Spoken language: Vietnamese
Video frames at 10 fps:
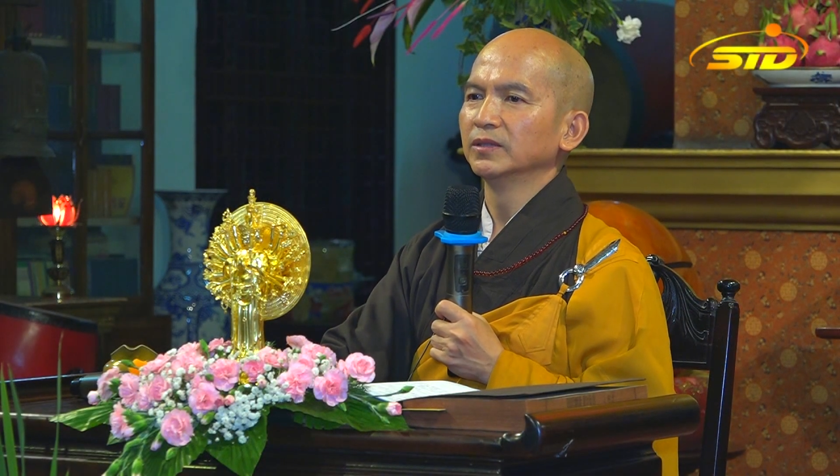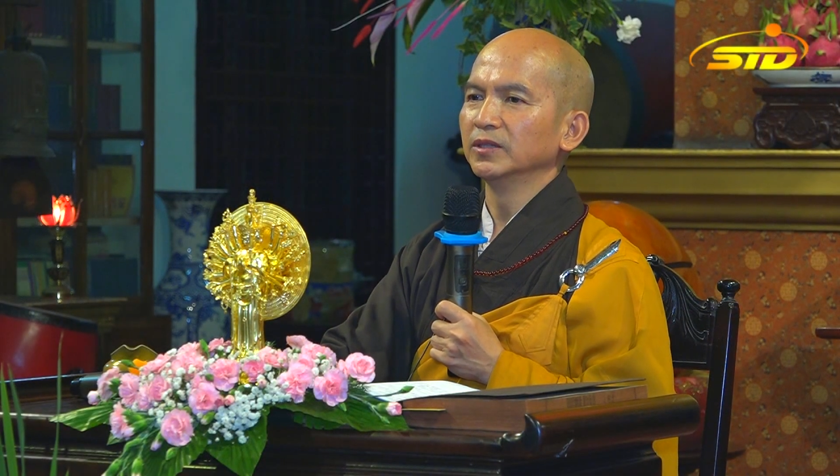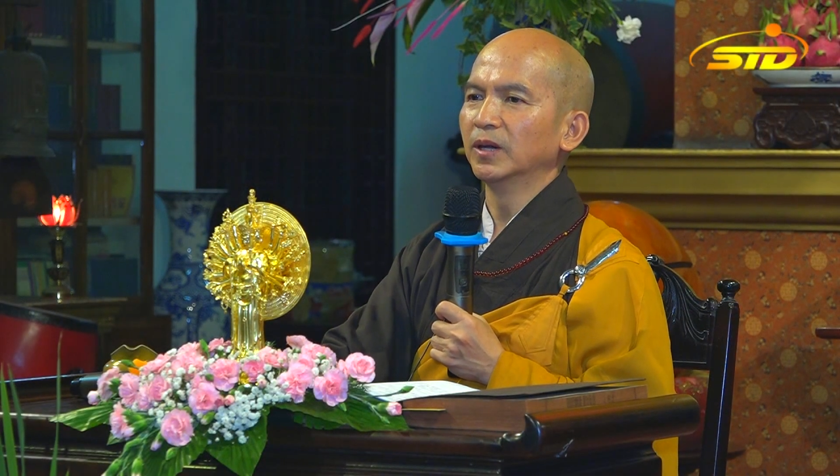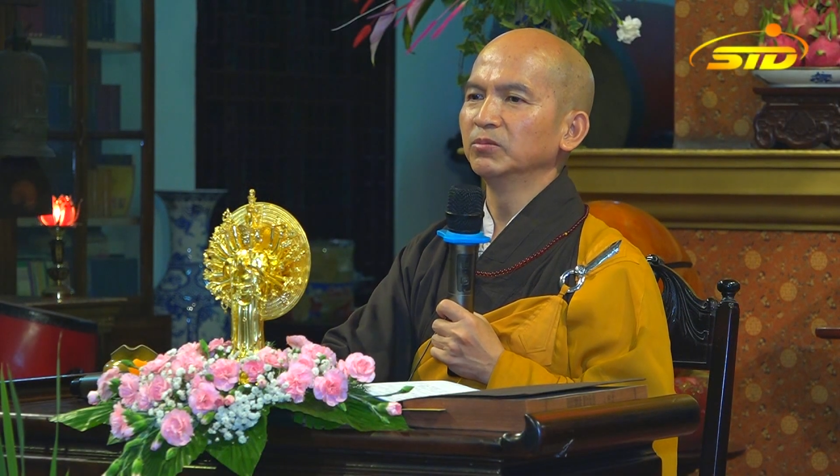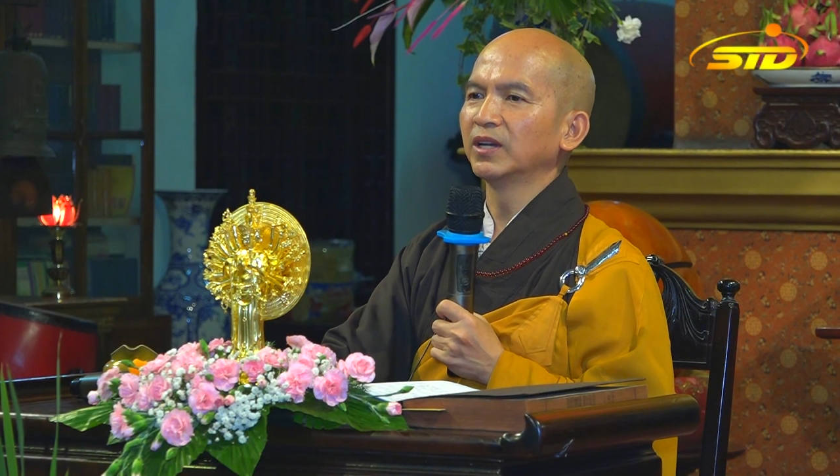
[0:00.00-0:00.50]

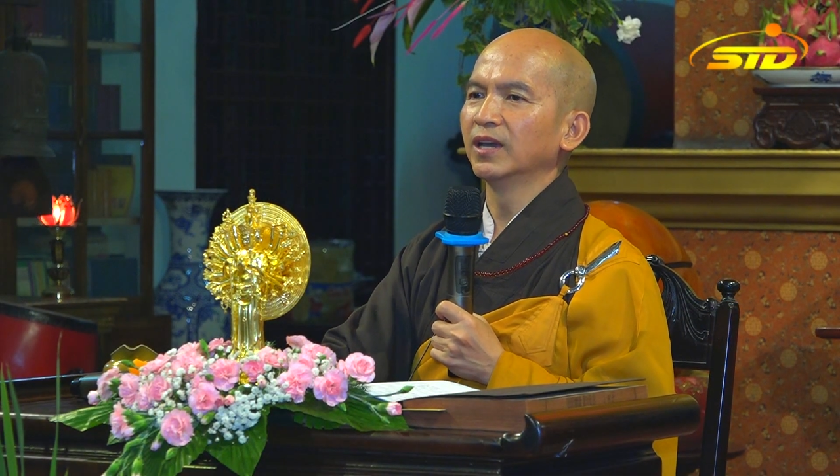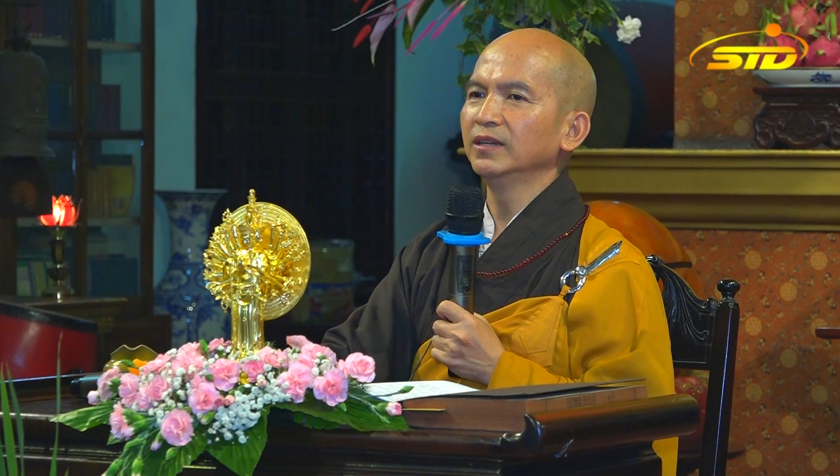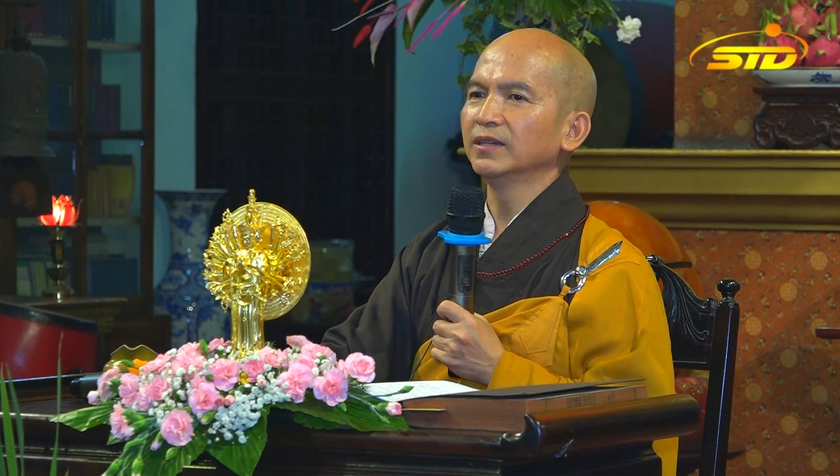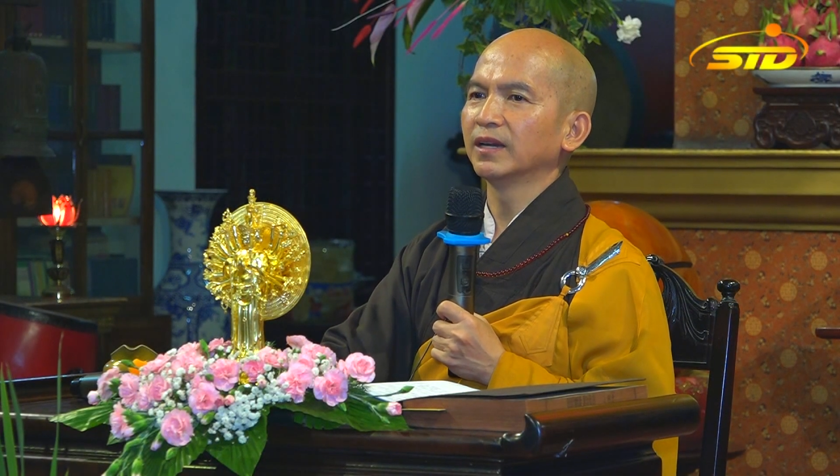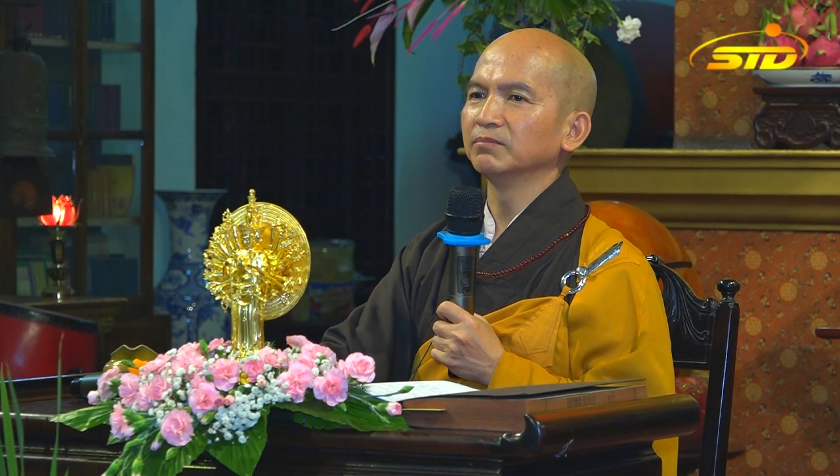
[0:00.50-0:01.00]
Thì ông
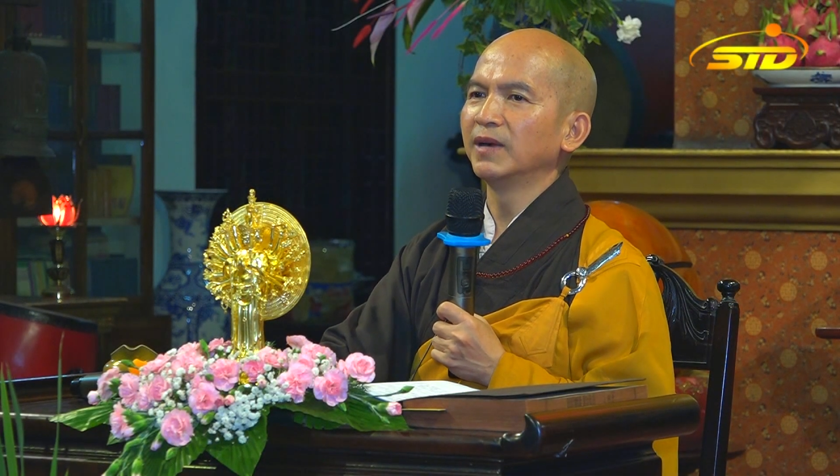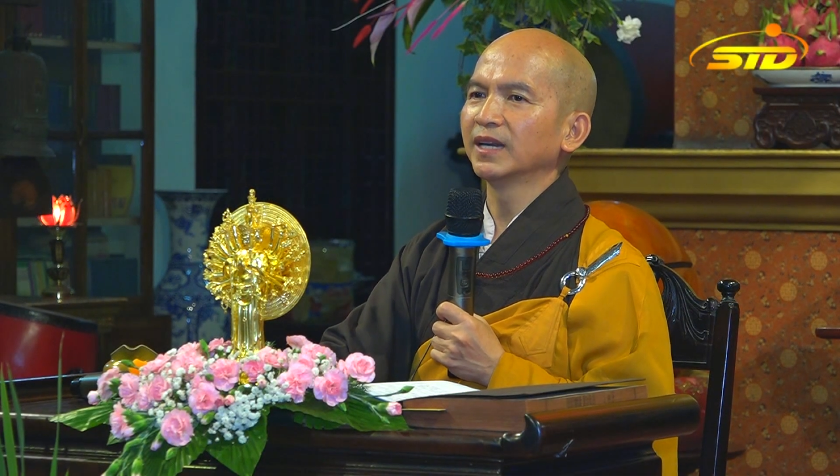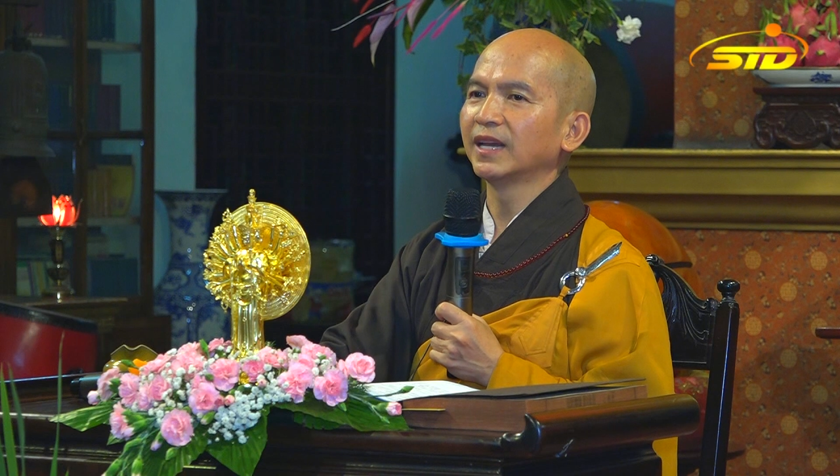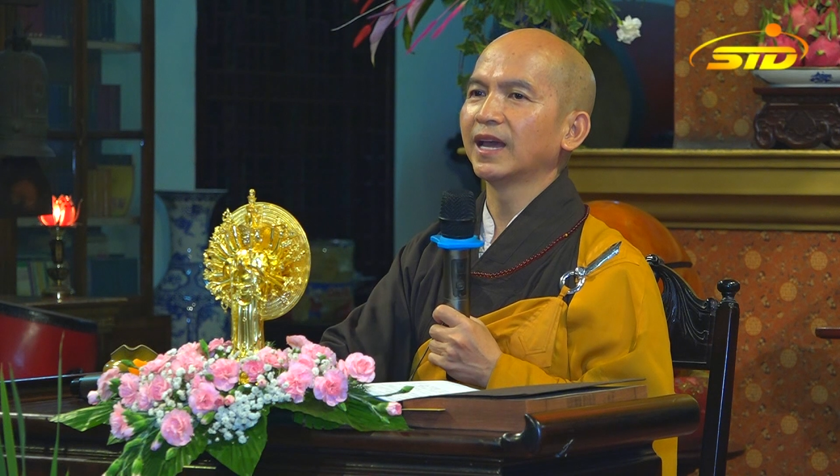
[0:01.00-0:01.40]
kể rằng ban